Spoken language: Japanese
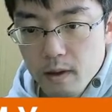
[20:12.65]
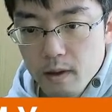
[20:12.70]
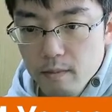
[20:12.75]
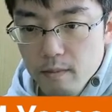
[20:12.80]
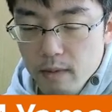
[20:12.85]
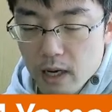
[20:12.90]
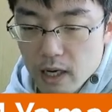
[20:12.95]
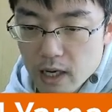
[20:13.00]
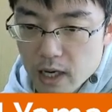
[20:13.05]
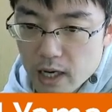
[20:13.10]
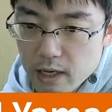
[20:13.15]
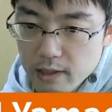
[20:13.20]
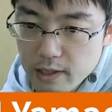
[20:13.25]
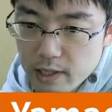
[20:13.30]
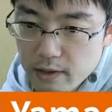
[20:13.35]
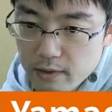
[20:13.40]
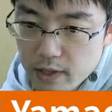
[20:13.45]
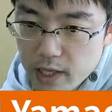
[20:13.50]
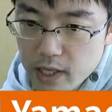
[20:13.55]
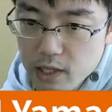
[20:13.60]
まあ、カール戦
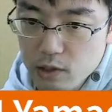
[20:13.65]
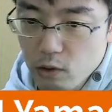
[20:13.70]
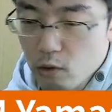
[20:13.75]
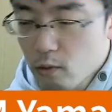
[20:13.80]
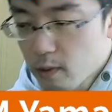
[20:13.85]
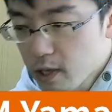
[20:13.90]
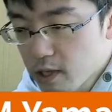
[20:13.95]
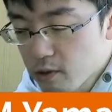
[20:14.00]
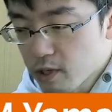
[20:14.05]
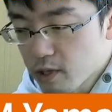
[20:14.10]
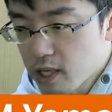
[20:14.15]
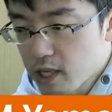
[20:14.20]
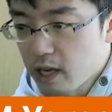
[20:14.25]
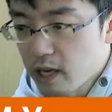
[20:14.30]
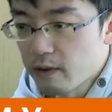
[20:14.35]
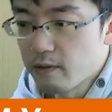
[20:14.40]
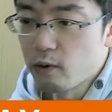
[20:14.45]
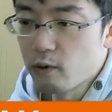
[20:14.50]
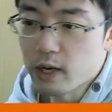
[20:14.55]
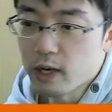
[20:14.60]
はね、そこまでの危険
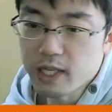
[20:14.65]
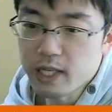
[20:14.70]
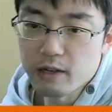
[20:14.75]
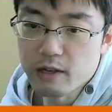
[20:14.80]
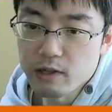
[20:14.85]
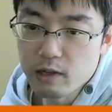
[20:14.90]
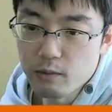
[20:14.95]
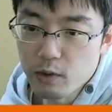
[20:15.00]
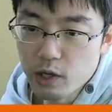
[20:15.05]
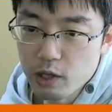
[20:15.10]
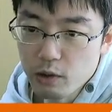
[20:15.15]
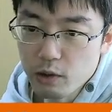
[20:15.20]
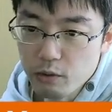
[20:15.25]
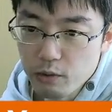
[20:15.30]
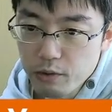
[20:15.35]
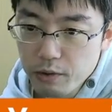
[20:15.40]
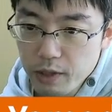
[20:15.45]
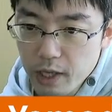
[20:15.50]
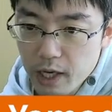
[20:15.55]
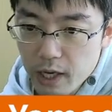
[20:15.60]
は犯さなくてもいいというこ
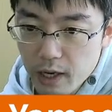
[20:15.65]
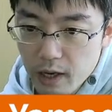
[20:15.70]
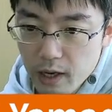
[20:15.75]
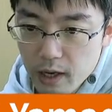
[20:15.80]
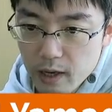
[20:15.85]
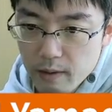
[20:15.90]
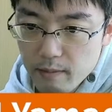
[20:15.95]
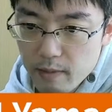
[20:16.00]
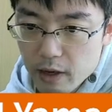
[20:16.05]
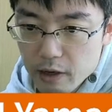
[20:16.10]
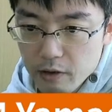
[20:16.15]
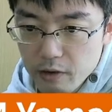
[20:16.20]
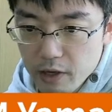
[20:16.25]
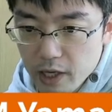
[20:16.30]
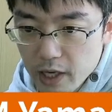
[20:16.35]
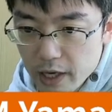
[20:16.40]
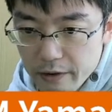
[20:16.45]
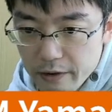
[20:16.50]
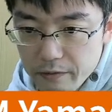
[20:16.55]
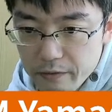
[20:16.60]
とで、まあ、
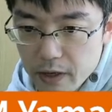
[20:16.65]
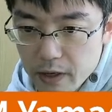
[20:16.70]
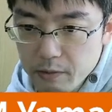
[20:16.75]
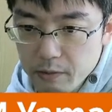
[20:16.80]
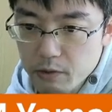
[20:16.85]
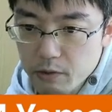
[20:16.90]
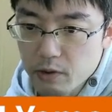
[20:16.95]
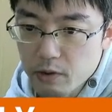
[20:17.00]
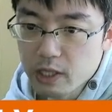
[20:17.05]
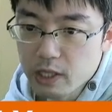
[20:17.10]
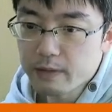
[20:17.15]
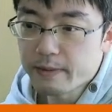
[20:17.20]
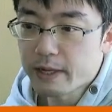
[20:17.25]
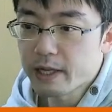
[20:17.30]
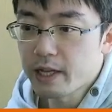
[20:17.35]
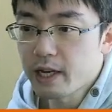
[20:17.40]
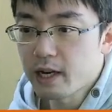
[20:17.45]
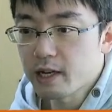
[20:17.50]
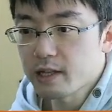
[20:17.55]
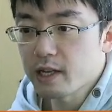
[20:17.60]
クイーン F5 と一番
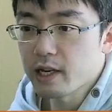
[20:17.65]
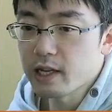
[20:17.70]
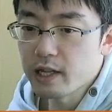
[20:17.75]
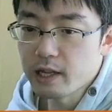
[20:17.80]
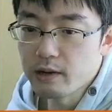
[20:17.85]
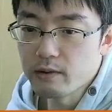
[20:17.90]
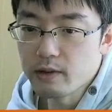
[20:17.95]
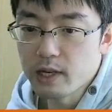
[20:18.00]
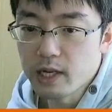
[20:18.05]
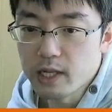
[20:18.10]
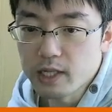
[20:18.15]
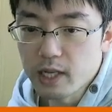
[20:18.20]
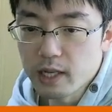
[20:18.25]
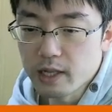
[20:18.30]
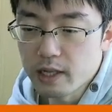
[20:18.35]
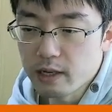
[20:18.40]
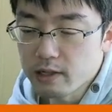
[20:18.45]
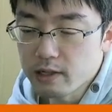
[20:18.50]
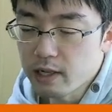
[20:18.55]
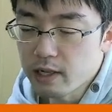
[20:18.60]
手堅い手をね、選
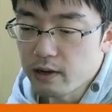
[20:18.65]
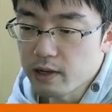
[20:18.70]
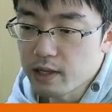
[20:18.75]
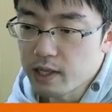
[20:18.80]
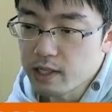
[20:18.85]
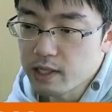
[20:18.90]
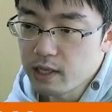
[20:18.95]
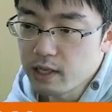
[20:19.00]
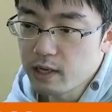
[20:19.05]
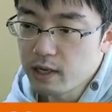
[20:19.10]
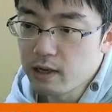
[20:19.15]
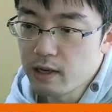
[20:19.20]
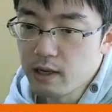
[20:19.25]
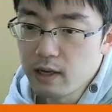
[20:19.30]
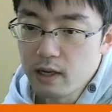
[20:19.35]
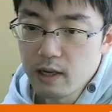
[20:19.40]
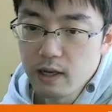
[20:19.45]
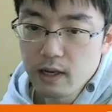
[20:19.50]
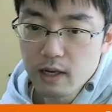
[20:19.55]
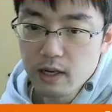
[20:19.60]
択したわけですね。
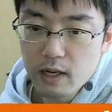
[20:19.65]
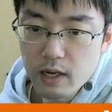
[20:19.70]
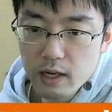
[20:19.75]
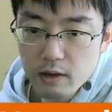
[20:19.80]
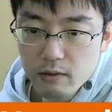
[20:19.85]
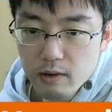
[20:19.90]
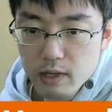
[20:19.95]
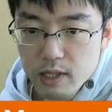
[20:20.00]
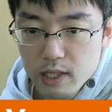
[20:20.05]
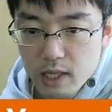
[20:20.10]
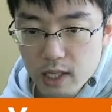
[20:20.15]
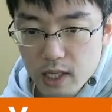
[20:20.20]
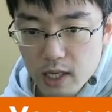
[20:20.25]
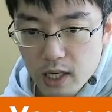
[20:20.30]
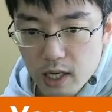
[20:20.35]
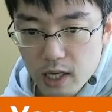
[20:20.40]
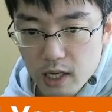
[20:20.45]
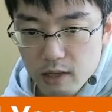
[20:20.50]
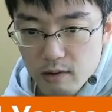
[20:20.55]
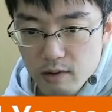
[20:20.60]
はい。これ次に、
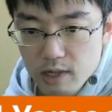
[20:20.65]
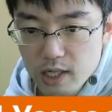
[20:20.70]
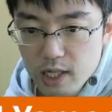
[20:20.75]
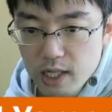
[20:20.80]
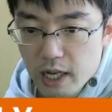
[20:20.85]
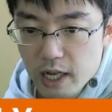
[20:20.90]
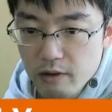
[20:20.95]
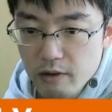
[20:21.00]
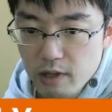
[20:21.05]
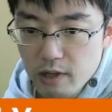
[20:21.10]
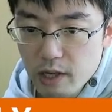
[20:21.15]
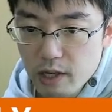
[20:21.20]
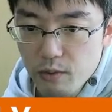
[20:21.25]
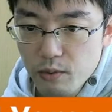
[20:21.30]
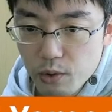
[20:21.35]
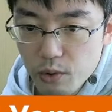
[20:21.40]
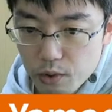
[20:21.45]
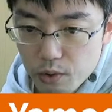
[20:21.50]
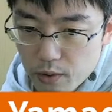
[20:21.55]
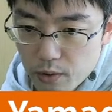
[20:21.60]
えっ、ー、と、いていく
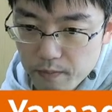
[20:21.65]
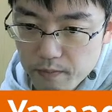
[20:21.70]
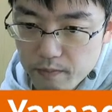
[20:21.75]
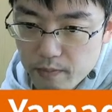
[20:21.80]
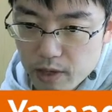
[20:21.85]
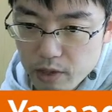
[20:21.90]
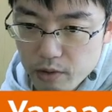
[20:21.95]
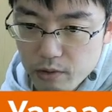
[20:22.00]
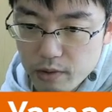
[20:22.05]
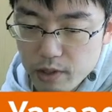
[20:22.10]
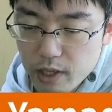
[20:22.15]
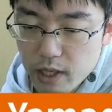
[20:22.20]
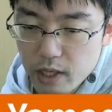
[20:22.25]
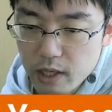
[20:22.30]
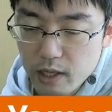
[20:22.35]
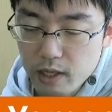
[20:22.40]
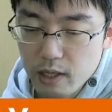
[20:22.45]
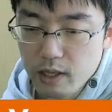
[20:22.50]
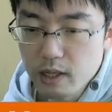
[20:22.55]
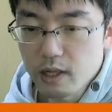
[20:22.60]
D4 と、まあ、取れて、
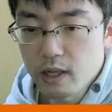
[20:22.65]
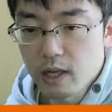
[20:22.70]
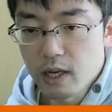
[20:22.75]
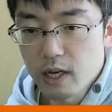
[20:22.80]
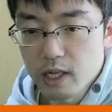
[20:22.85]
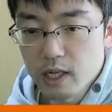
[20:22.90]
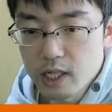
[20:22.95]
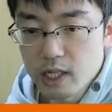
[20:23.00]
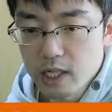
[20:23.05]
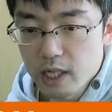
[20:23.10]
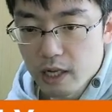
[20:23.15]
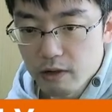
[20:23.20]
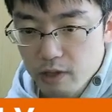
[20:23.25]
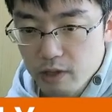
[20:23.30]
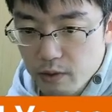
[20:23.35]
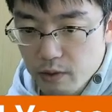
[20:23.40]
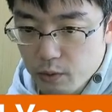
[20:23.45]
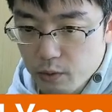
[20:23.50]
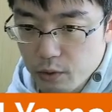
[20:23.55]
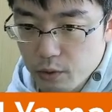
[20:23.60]
えー、いていく
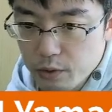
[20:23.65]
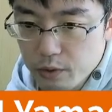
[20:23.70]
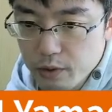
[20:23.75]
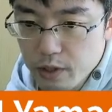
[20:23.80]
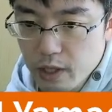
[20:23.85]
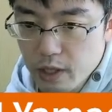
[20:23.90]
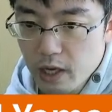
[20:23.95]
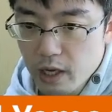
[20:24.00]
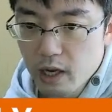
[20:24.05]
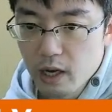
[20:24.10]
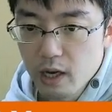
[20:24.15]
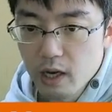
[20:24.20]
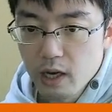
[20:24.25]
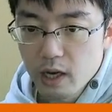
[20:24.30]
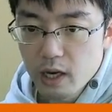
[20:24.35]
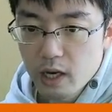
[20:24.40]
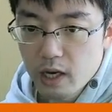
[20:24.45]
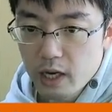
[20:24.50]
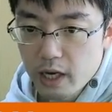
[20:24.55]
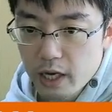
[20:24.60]
D4 と取って、
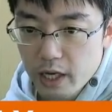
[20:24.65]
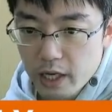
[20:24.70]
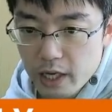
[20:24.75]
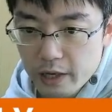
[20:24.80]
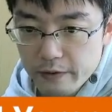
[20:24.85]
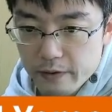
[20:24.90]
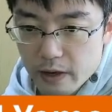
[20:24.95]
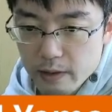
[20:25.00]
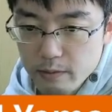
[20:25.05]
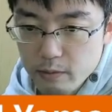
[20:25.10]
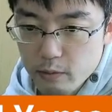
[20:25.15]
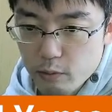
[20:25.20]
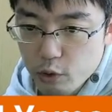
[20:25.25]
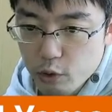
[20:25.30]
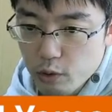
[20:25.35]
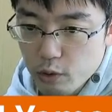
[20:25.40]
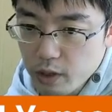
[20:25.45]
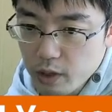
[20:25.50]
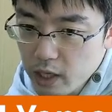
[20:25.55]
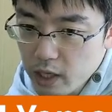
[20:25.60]
えー、E5 も
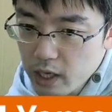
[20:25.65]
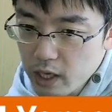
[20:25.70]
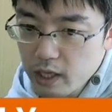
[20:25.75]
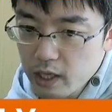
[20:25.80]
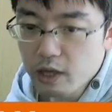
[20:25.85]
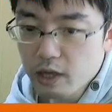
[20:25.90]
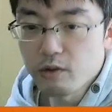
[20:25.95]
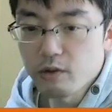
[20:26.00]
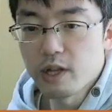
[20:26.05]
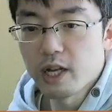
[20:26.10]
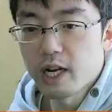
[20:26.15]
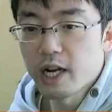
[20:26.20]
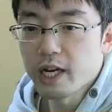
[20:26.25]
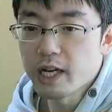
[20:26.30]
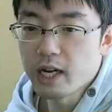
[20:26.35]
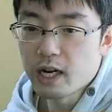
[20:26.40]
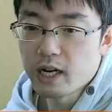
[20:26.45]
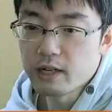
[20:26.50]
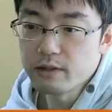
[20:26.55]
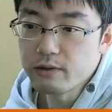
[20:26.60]
取ってっていう狙い
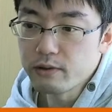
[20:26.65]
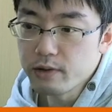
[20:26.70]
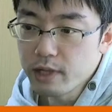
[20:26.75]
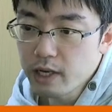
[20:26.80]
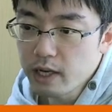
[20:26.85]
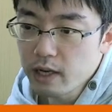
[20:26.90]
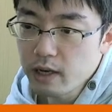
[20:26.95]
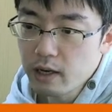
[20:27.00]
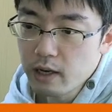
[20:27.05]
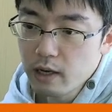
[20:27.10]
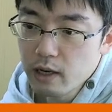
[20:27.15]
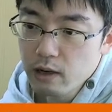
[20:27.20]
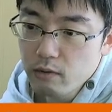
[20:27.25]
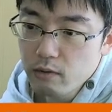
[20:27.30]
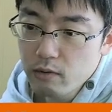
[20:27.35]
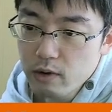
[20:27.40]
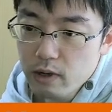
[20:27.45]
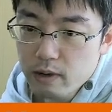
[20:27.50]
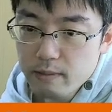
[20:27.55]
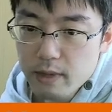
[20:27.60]
があるので、こ
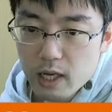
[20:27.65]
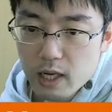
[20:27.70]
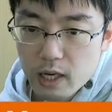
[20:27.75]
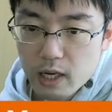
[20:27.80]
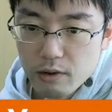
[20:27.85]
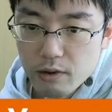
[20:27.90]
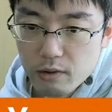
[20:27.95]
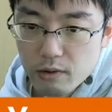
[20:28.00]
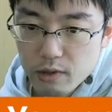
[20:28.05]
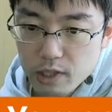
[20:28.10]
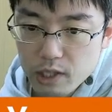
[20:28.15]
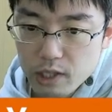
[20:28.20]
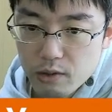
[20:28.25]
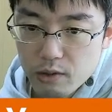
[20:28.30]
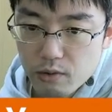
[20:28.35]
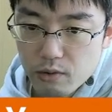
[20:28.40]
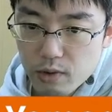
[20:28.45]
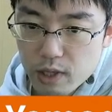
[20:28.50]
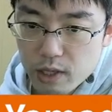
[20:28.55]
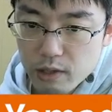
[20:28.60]
れはまあ、あの、白の
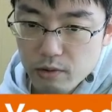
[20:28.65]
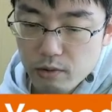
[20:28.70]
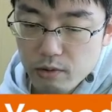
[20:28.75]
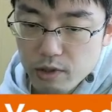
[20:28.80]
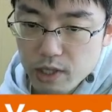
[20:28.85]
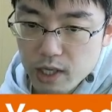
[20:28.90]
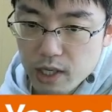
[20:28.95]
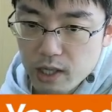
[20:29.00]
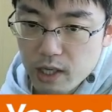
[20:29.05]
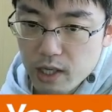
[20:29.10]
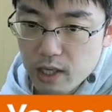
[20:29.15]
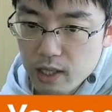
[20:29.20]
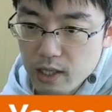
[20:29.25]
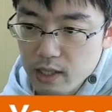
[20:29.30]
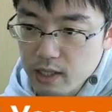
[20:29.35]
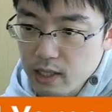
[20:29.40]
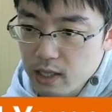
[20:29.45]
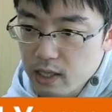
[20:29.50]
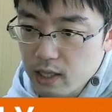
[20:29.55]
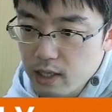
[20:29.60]
方から取るしかないんです
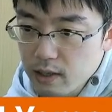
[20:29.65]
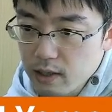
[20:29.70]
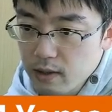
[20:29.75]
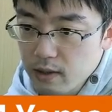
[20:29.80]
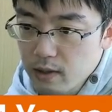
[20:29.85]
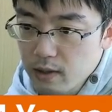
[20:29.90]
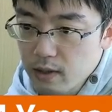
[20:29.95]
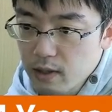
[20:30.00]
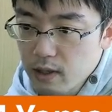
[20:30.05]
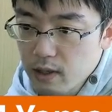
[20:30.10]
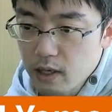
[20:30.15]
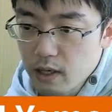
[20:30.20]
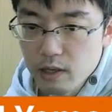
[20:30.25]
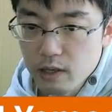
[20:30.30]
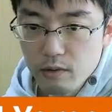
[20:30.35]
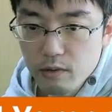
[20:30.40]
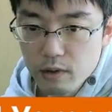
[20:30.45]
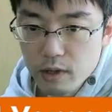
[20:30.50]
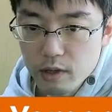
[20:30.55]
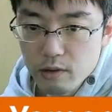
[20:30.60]
が、はい、
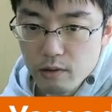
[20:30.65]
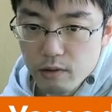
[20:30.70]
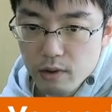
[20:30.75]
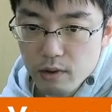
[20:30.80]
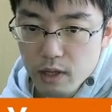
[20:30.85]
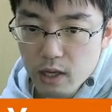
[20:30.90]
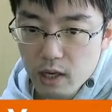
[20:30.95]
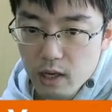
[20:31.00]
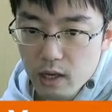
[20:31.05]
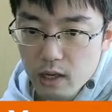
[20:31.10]
取って取って、